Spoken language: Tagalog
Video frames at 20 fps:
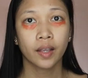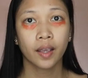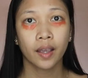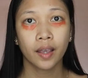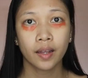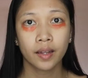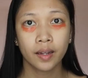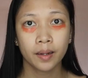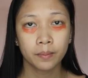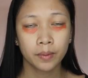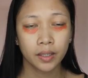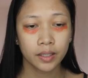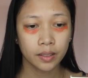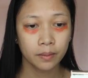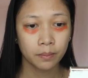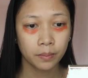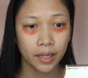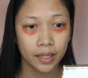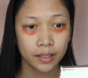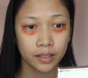and I'm
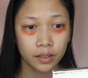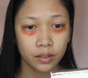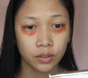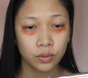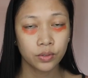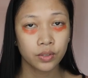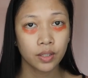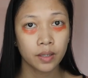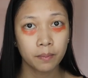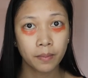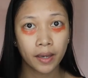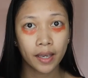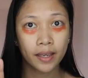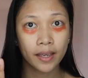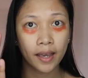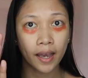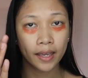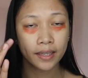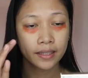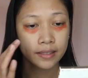gonna blend it using my
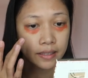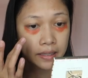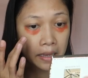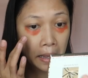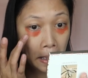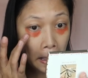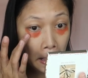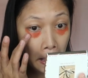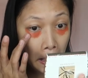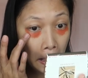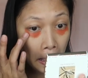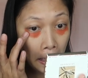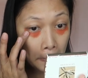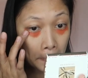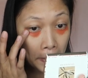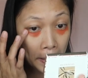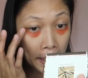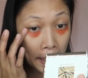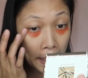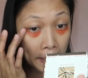eyes lang, uh,
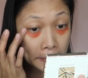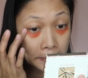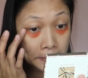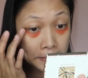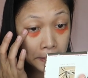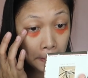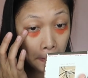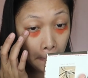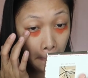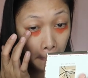my hands.